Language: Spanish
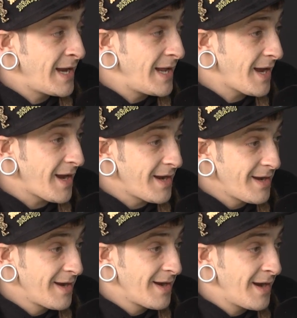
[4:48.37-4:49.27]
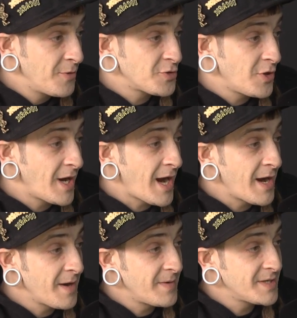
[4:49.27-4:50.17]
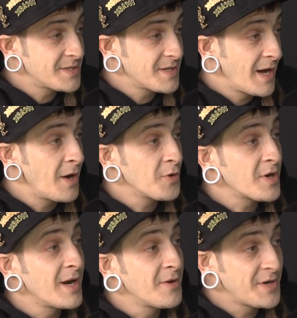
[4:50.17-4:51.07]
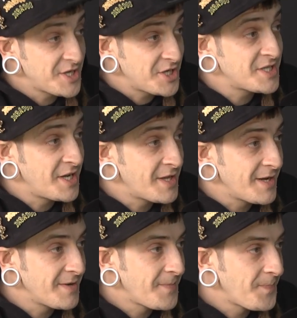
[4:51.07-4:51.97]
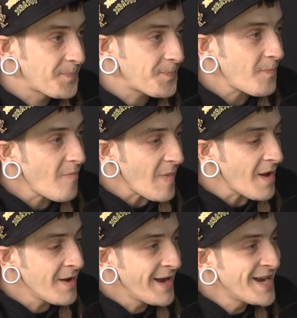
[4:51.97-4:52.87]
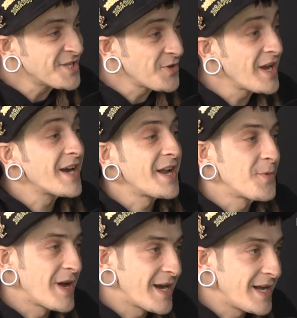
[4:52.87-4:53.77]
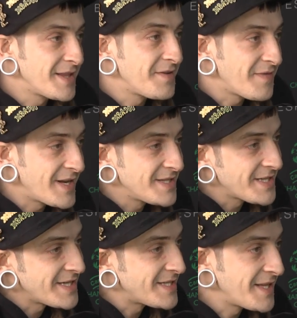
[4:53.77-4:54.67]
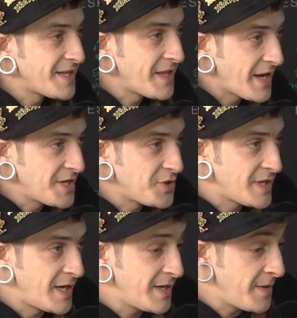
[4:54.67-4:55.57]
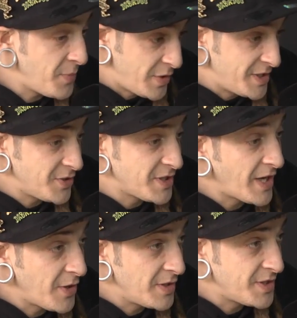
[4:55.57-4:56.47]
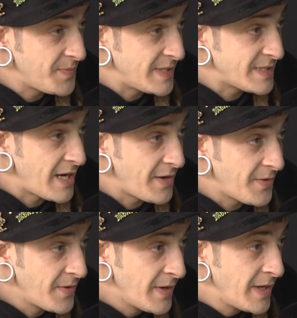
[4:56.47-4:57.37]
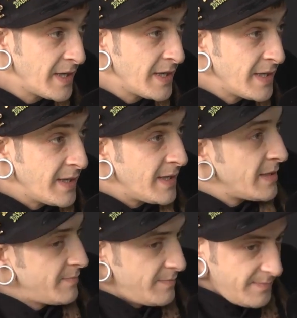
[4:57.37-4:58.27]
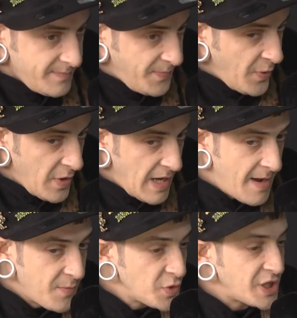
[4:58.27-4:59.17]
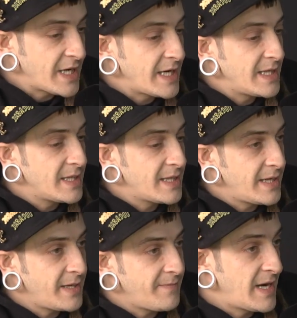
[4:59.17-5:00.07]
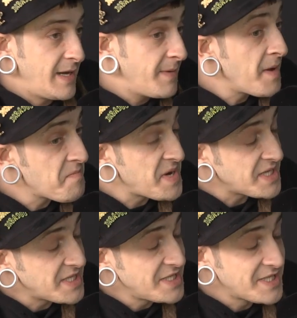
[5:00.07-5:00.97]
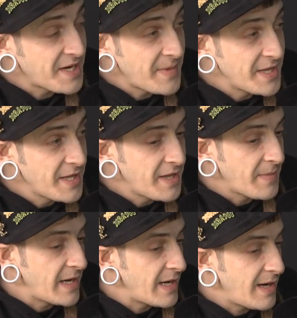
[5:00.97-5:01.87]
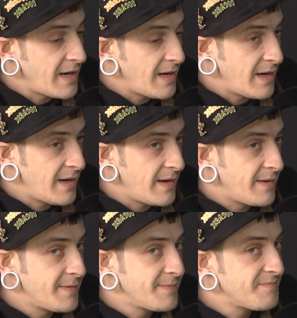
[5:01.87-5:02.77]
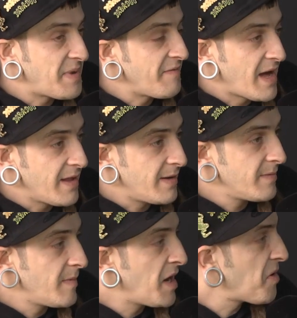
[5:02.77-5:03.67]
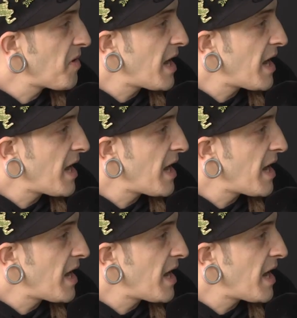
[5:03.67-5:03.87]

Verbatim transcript: elige el uso del cannabis y el otro lo necesita. Claro. Esto ya crea una gran diferencia que sean de derecho y tal, y por esto se creó el dispensario. Por la mucha gente, vale, empiece sinceramente de manera privada. El